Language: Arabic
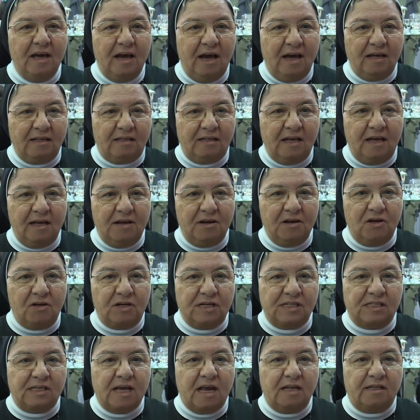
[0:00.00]
حتى أن
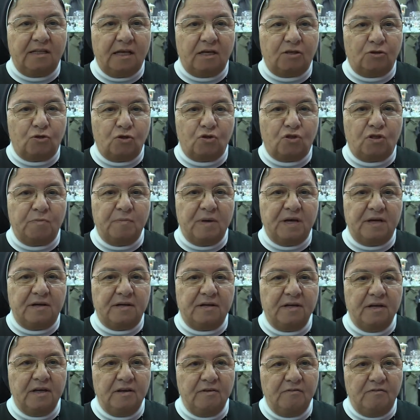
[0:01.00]
رسالتك تثمر
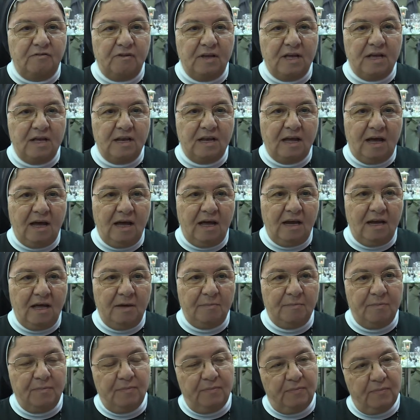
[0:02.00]
في
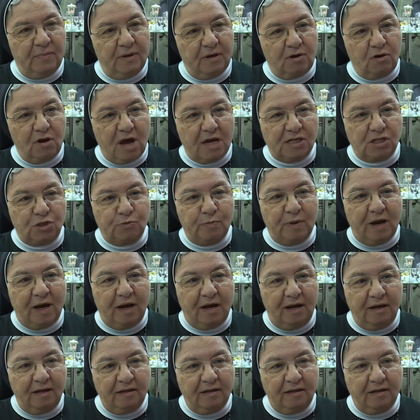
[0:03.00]
العالم أجمع